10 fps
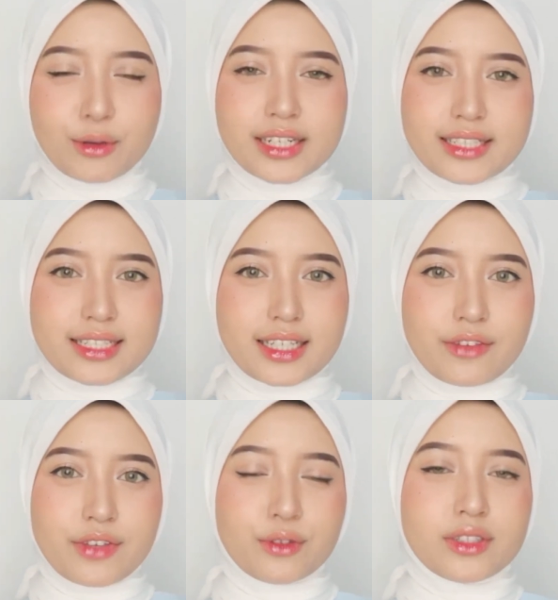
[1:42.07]
kulit sensitif
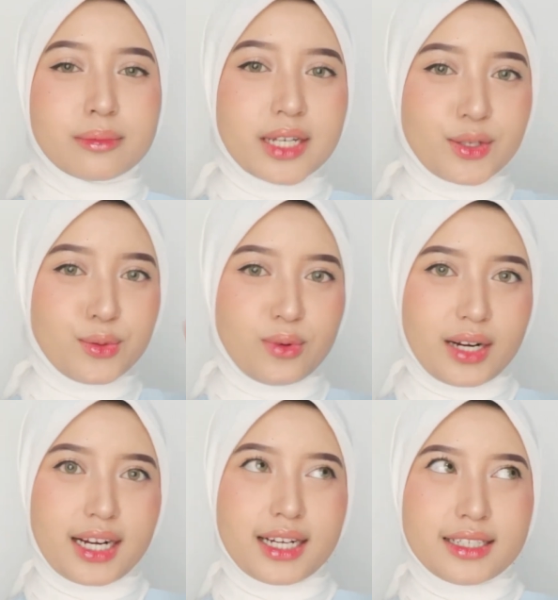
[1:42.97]
itu terbagi
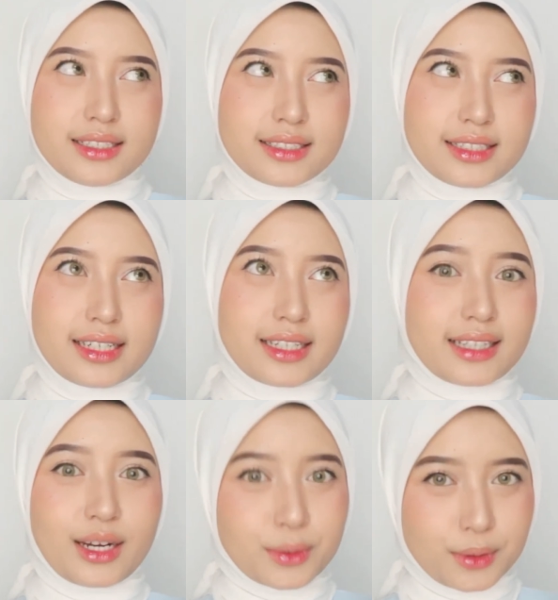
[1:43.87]
dua. Seingat
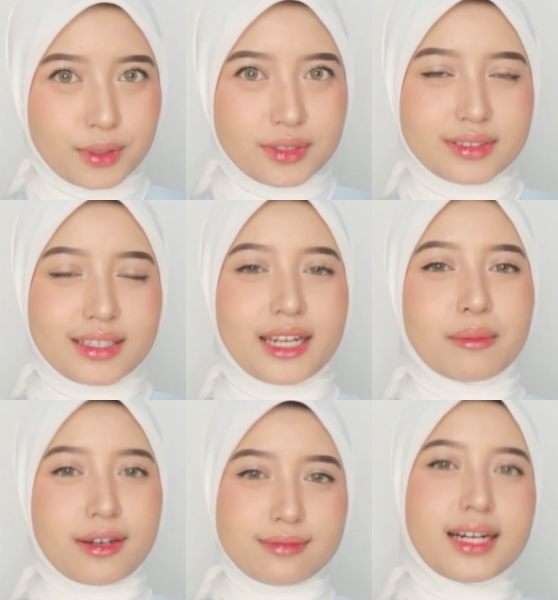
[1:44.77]
aku, ini
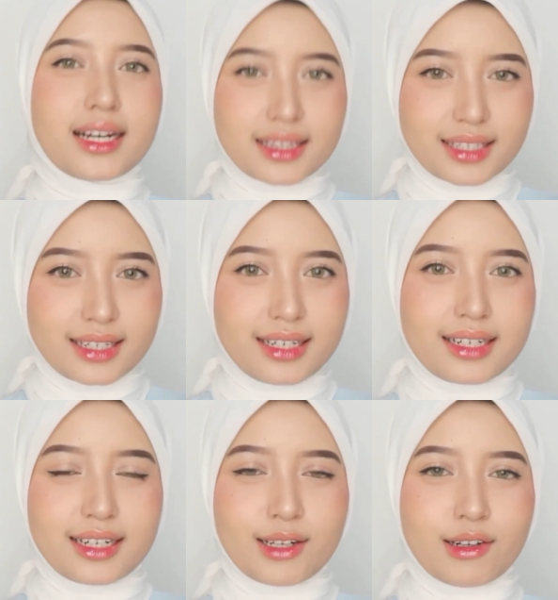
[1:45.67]
maaf banget
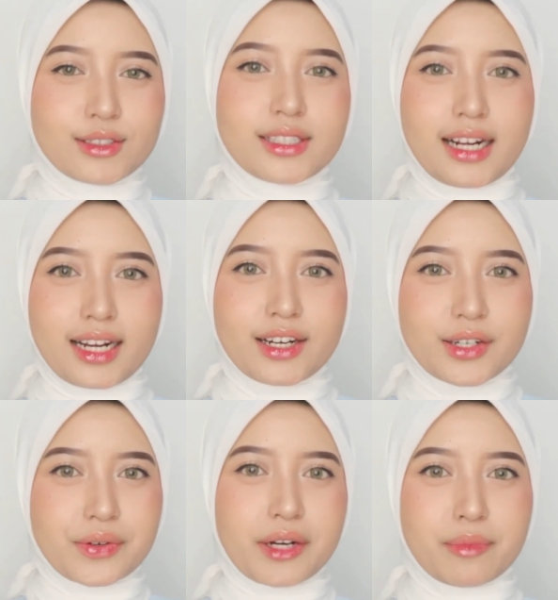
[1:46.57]
uh, kalau salah,
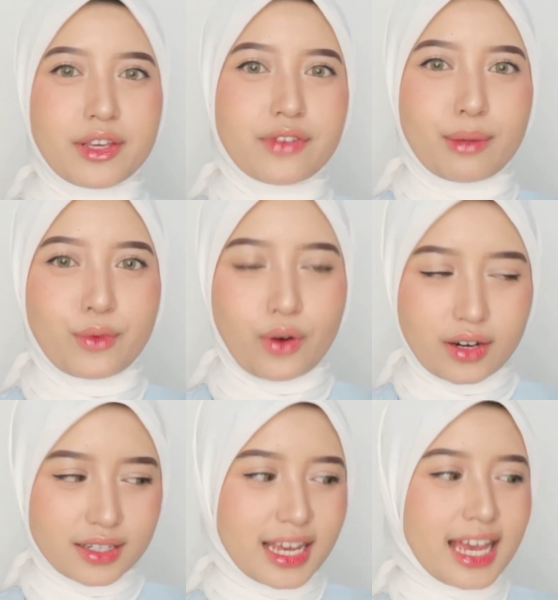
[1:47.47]
correct me if I'm
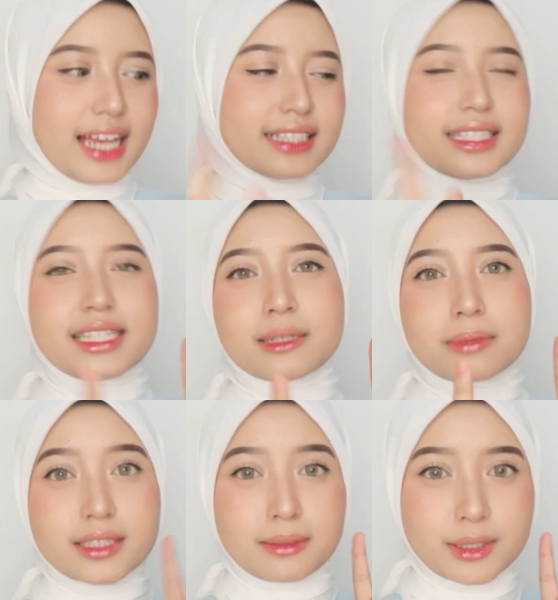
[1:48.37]
wrong. Jadi yang
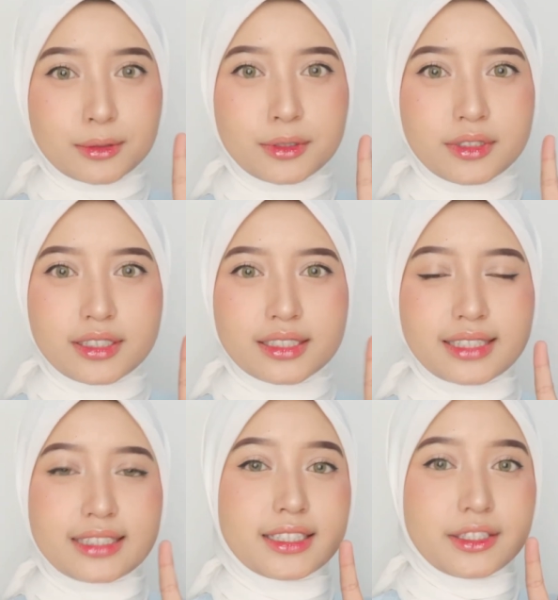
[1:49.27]
pertama tuh
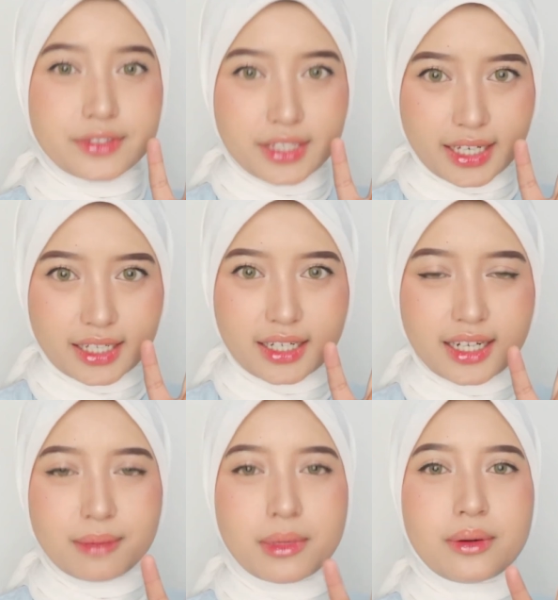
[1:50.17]
sensitive skin
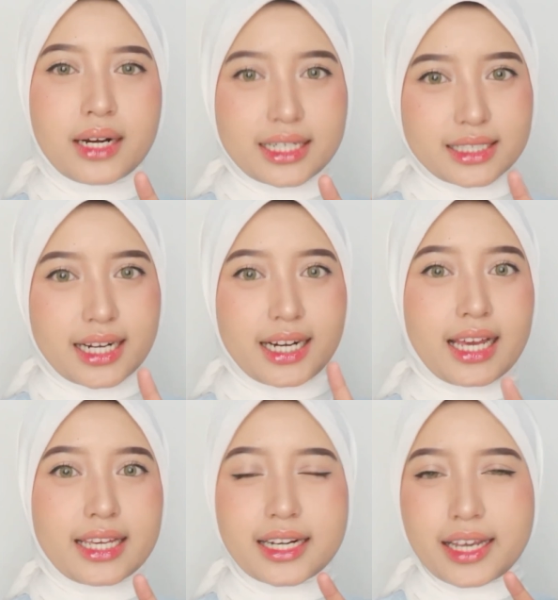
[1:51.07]
ini bawaan dari
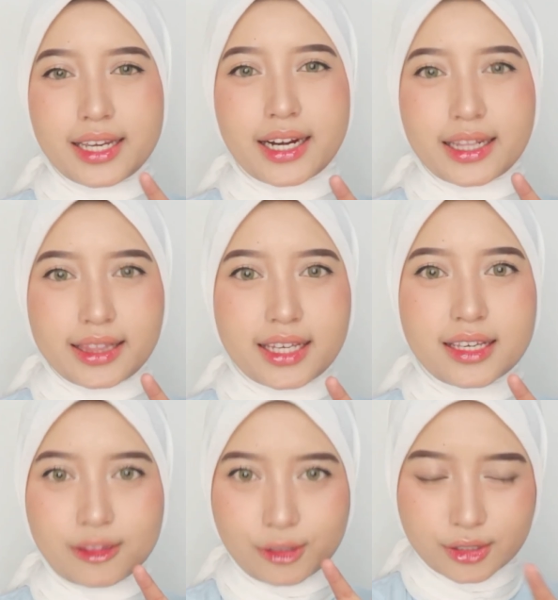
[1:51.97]
lahir ke genetik
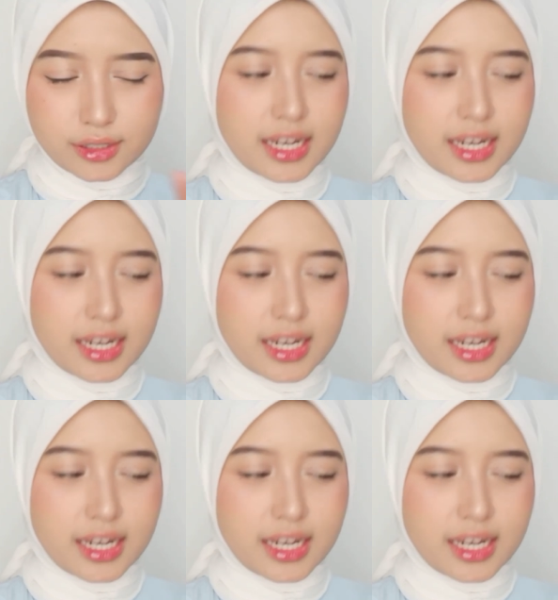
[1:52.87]
gitu